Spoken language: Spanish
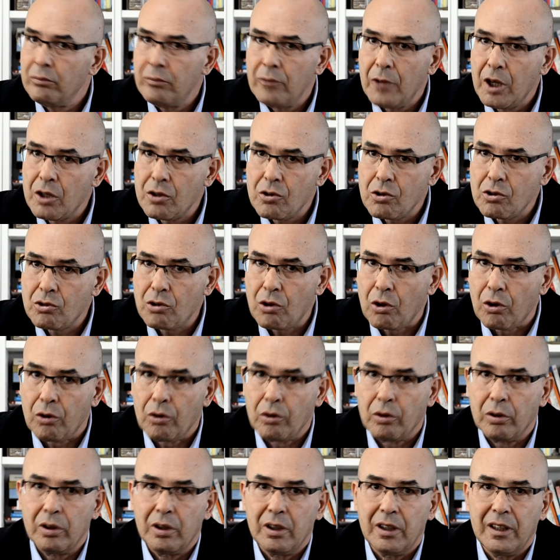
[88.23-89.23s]
Eso es todo.
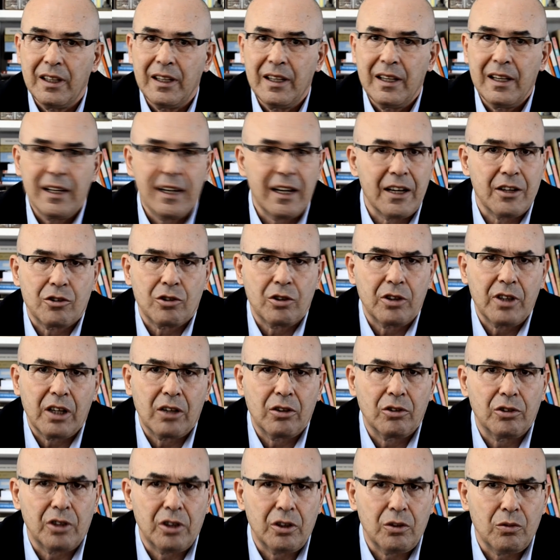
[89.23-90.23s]
La historia
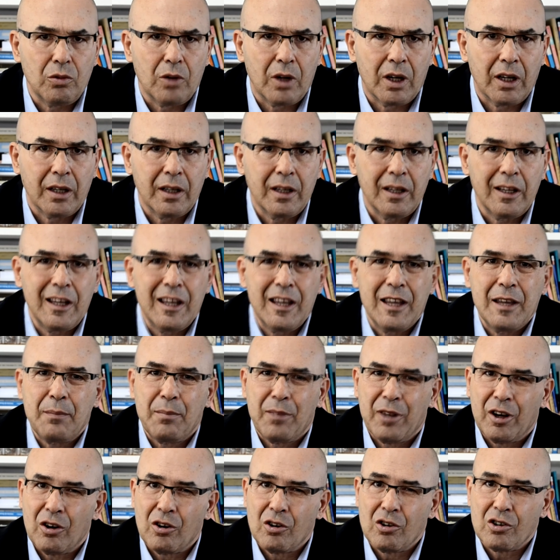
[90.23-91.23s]
continúa,
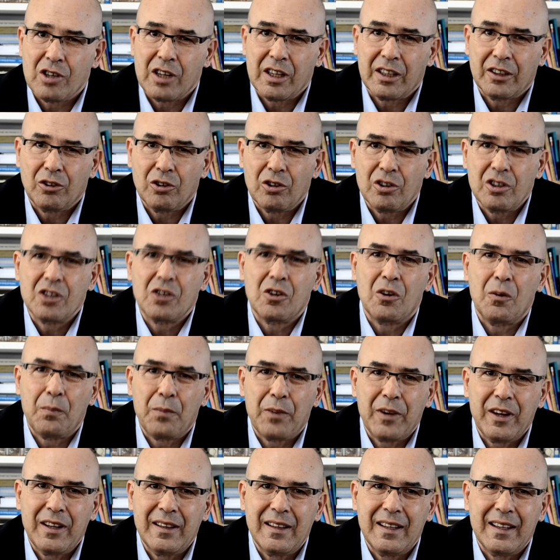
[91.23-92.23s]
pero los lectores
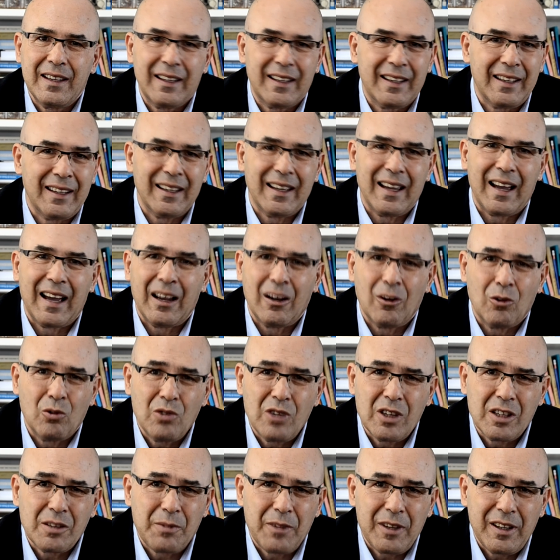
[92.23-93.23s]
comprenden que
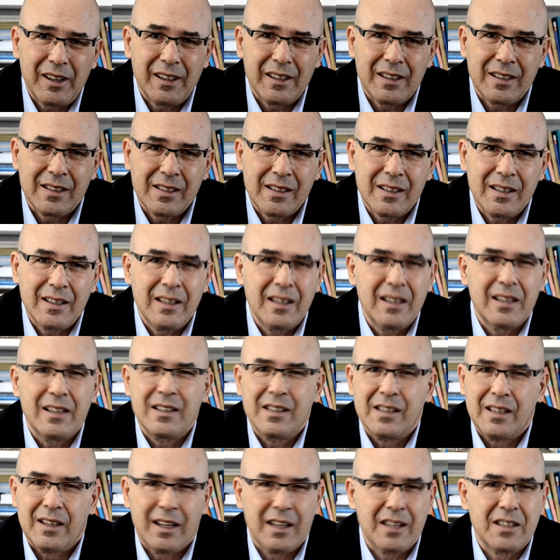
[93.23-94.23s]
algunas veces
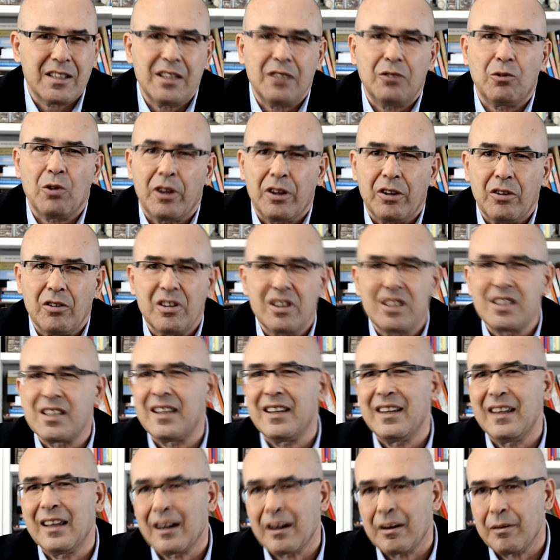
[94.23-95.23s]
se dan situaciones
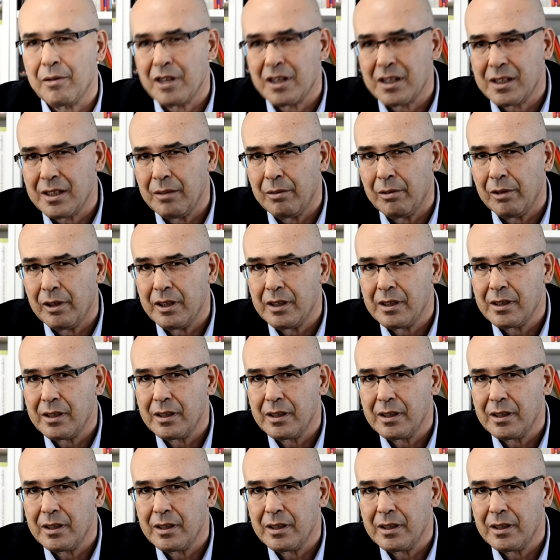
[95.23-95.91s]
irreversibles.